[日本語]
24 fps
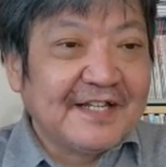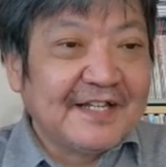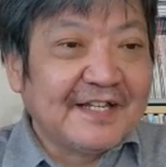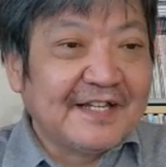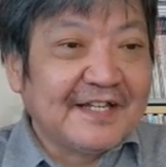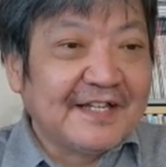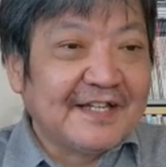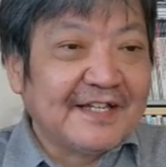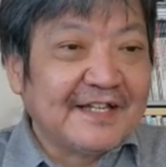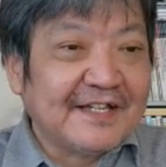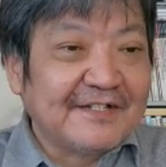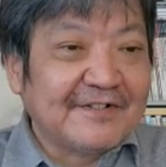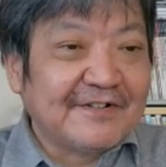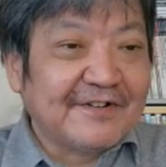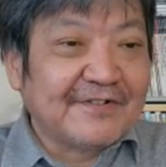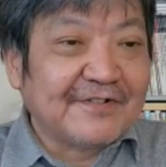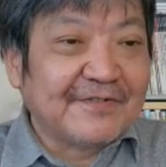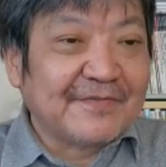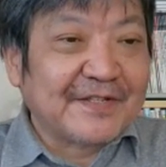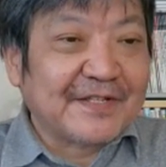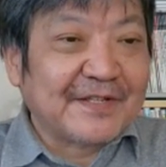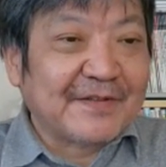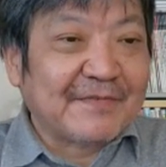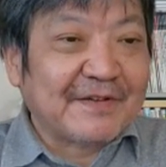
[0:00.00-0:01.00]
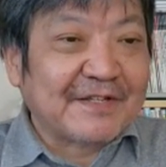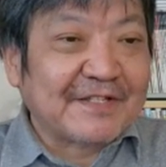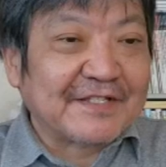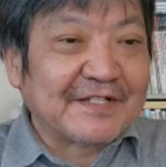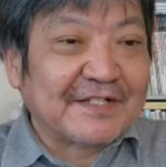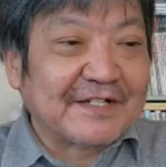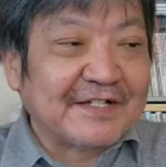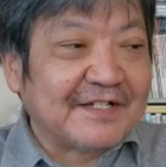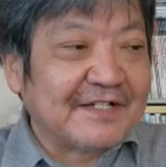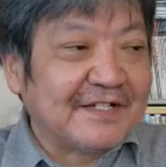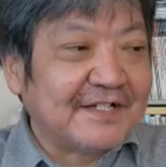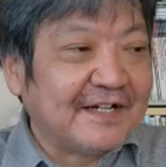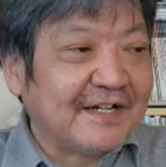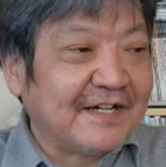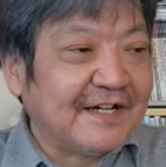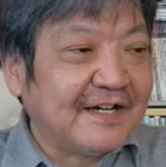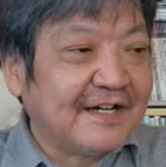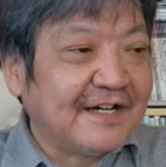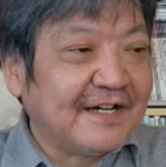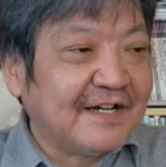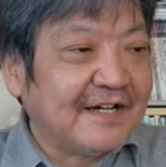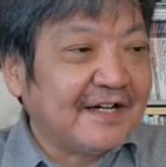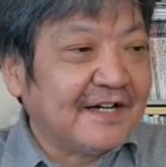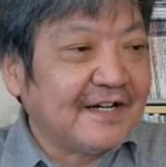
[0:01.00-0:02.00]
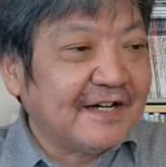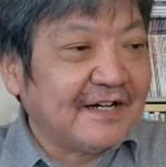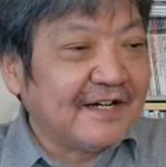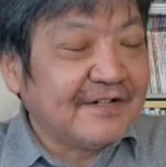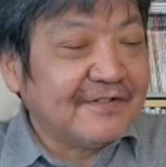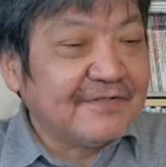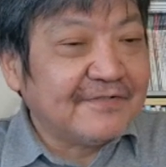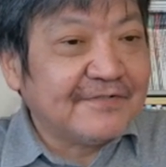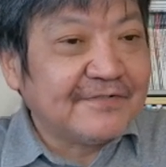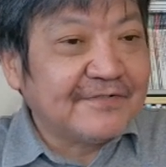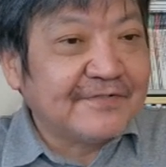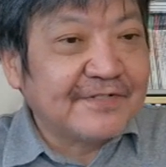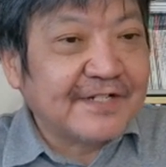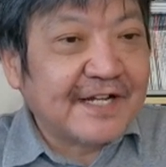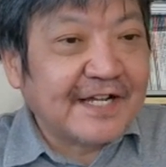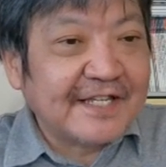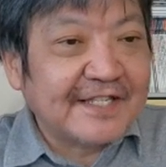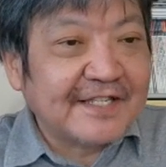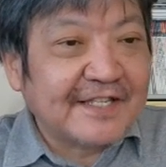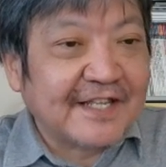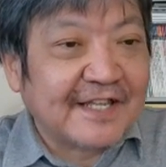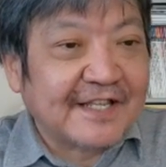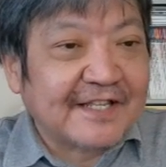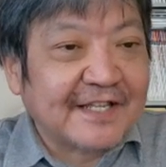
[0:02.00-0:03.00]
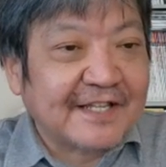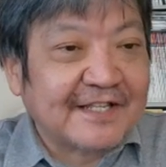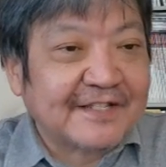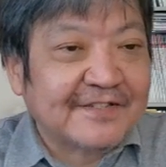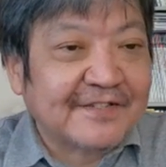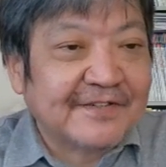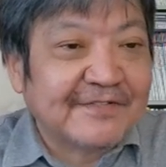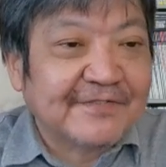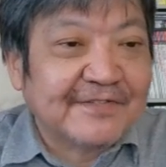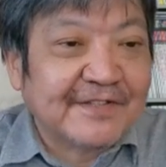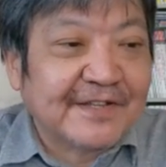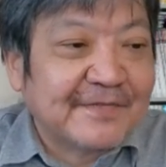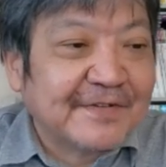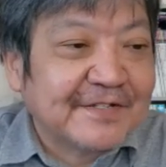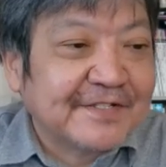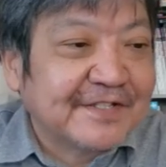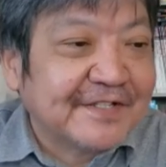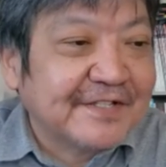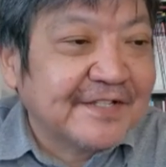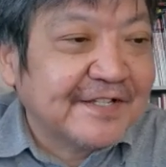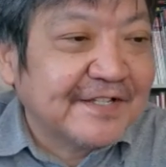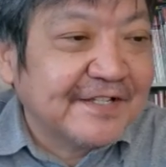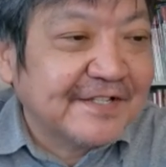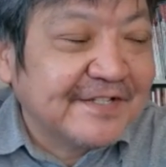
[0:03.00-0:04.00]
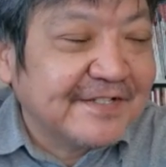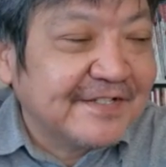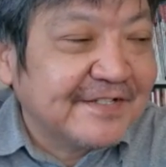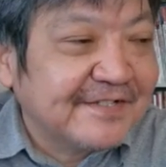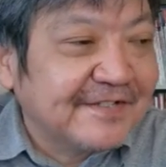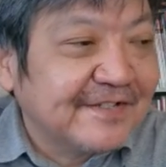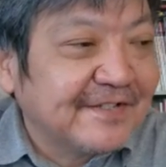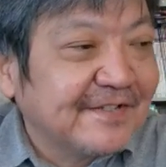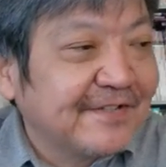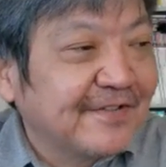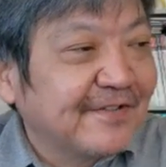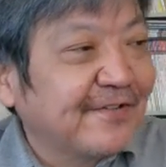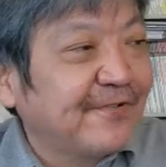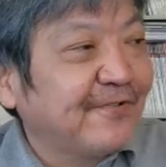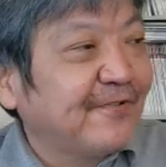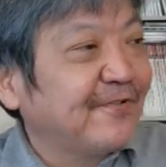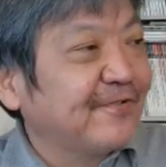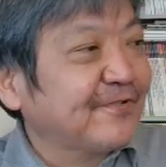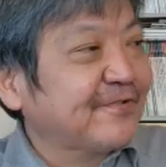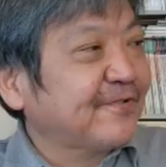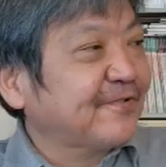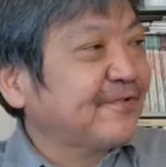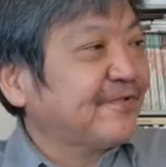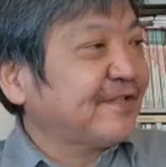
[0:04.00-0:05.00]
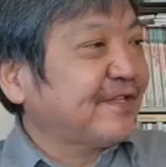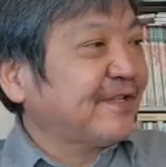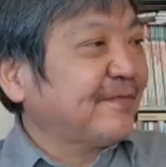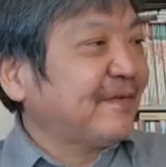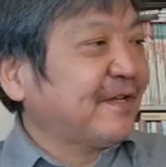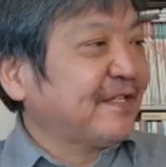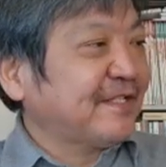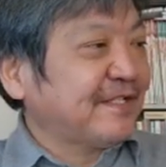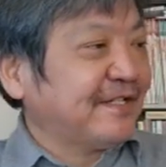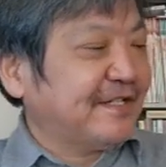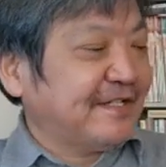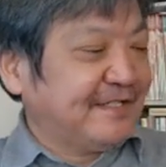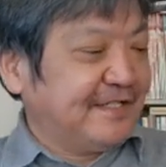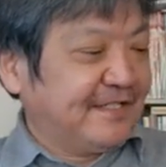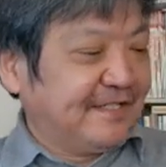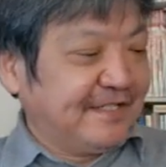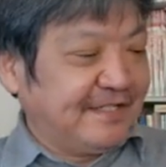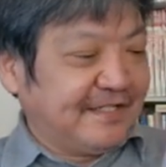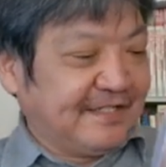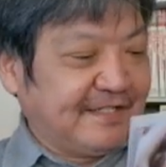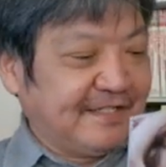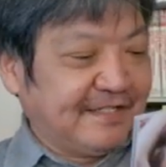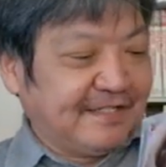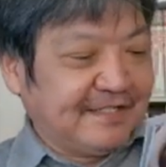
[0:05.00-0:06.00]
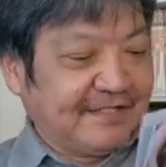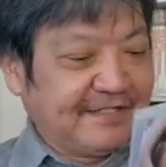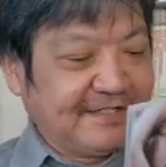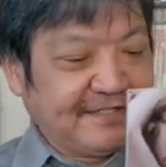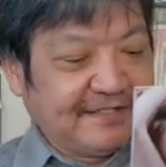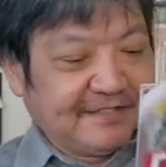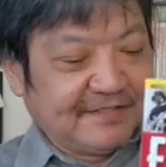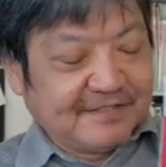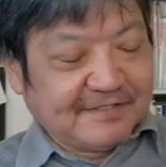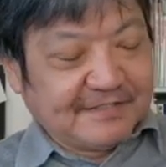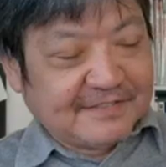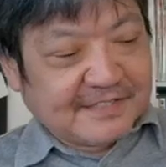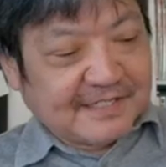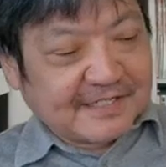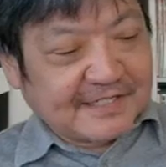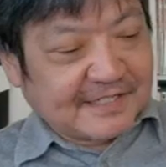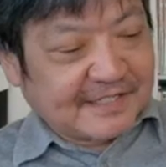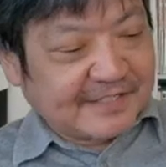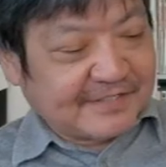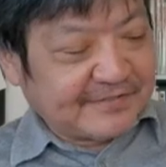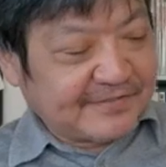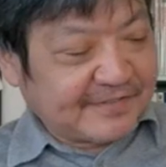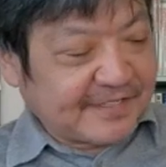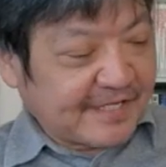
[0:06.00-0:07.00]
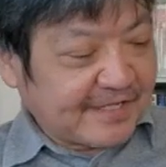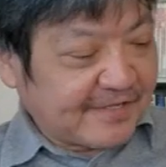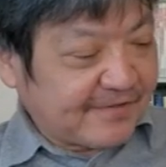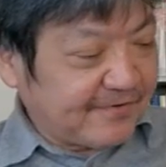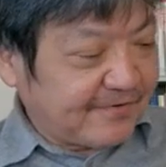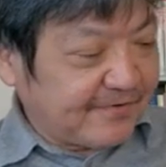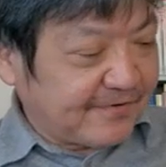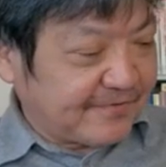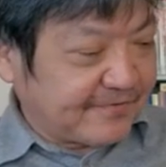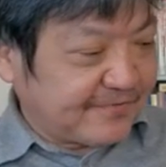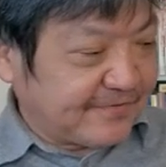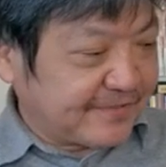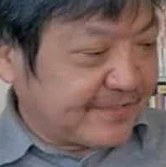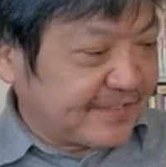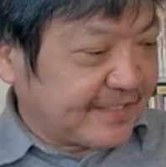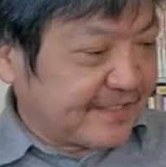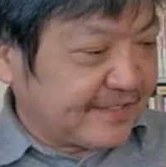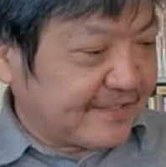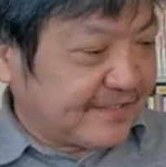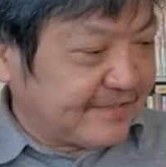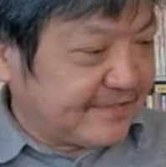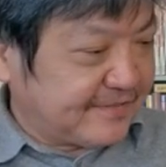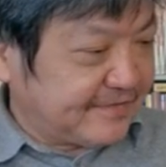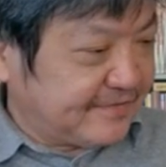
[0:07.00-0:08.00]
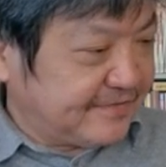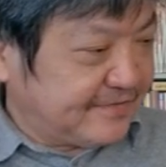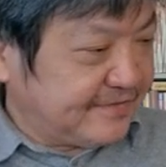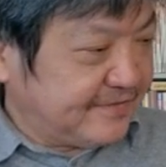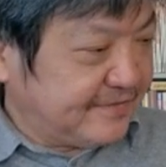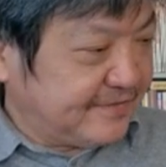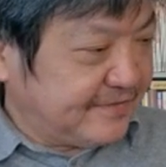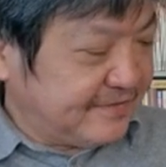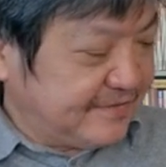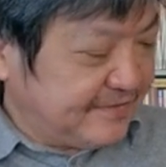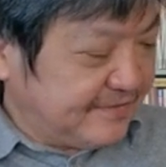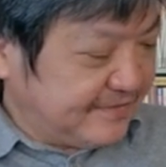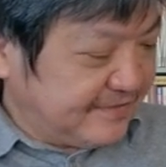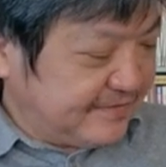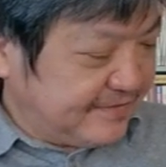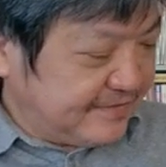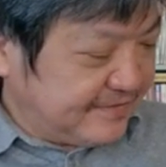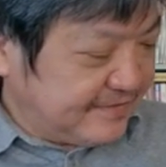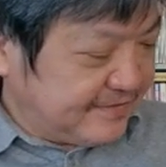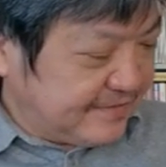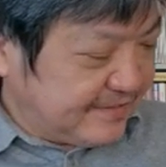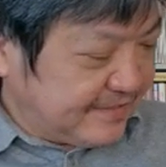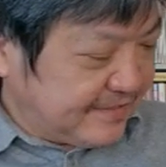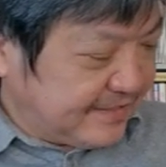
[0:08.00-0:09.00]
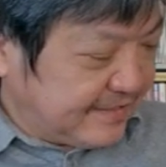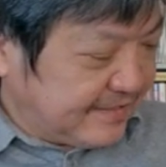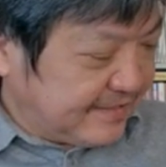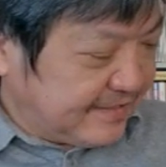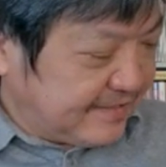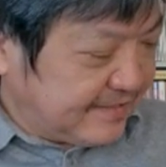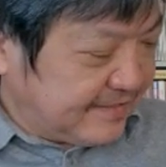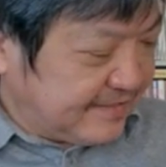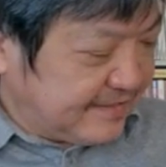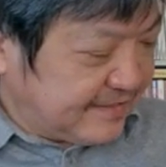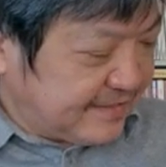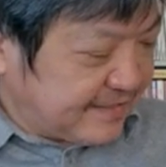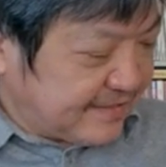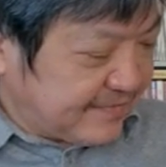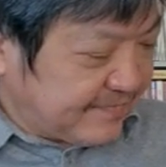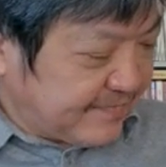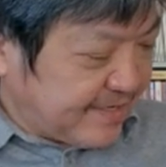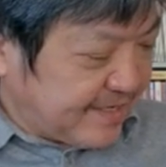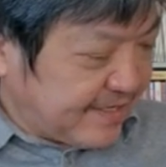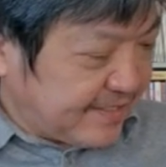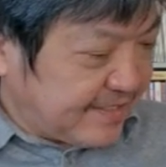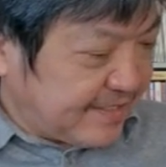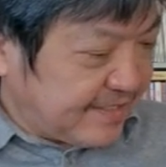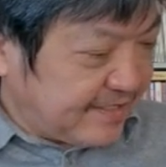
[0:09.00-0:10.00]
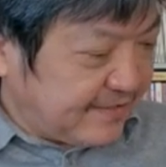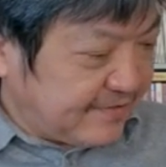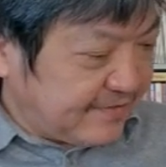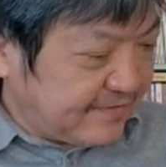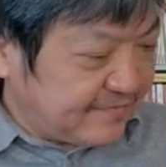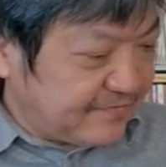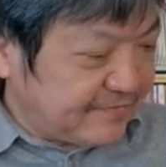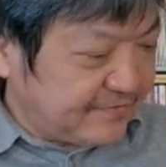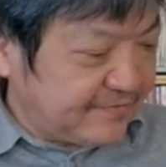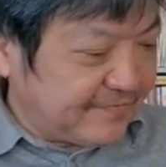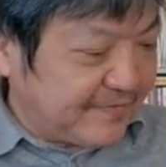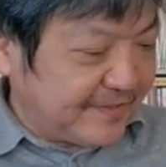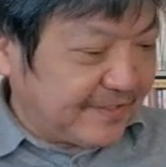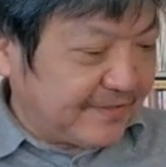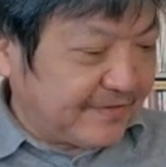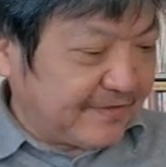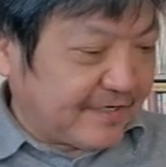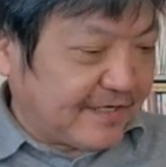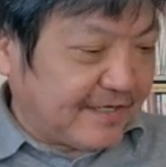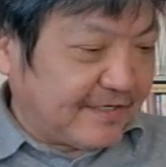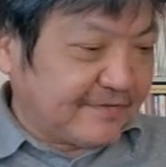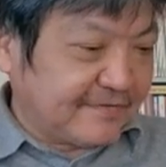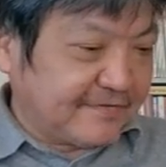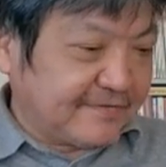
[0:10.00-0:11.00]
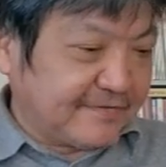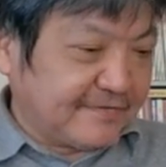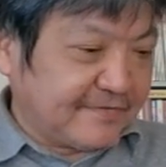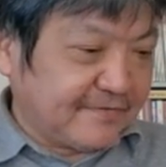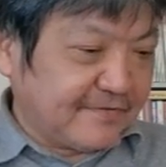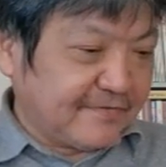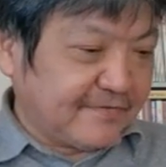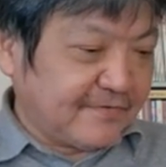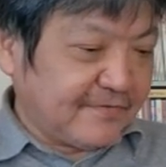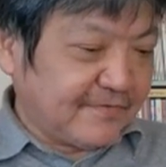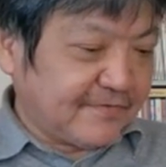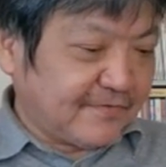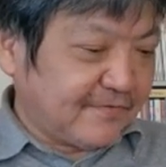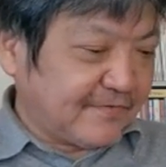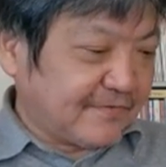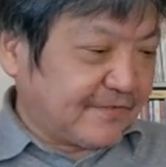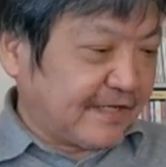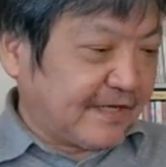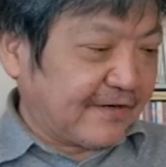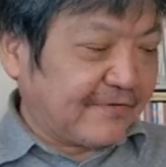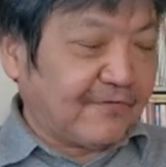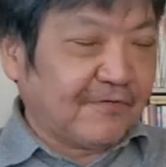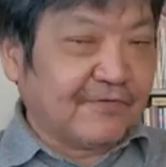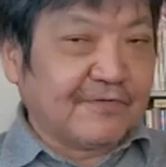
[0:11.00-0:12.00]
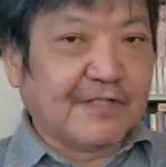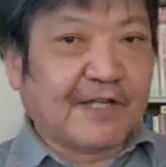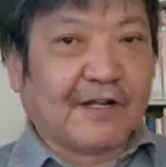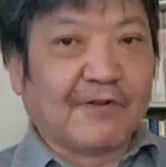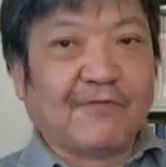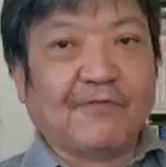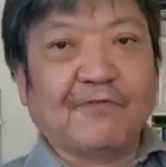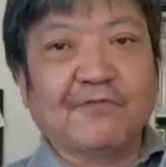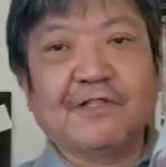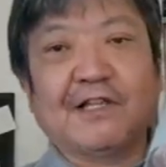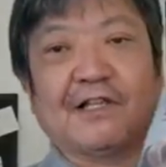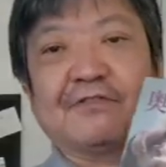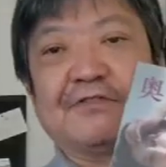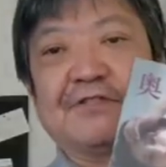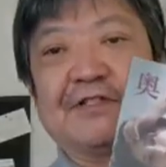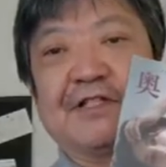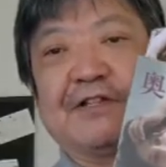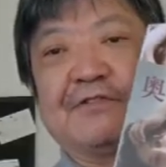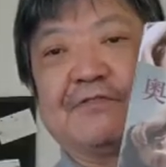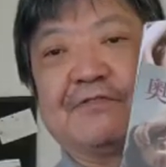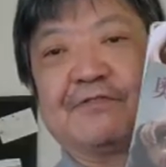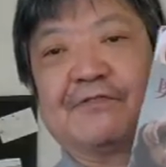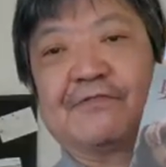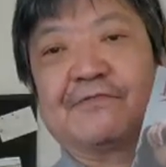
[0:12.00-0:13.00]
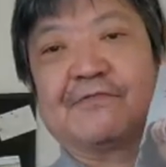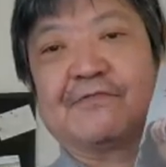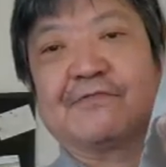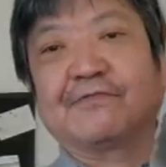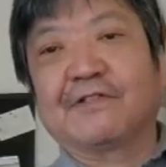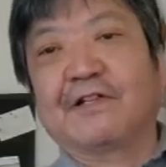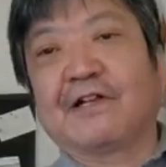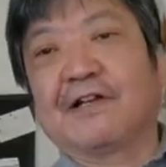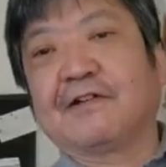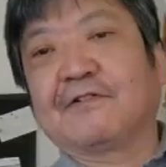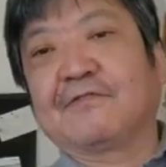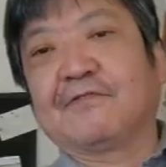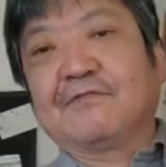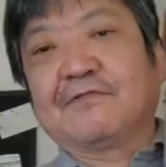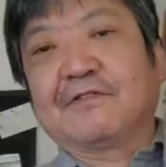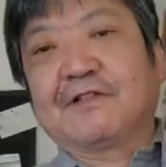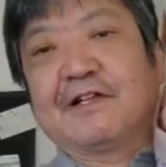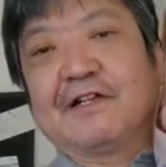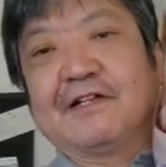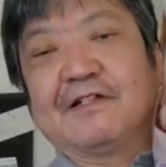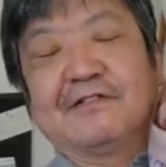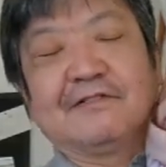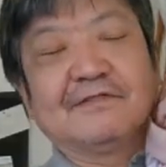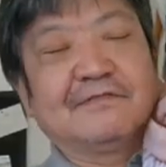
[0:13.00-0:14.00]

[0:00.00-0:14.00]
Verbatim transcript: えー、いろいろ見てました。あフライデーなんてございましてね。今日届いてました。あなんか取材協力をしたんですよ。えー、なんかメイキングムービーとか、こんなこんなん、こんなんついてるんですよ、こんなこんなん。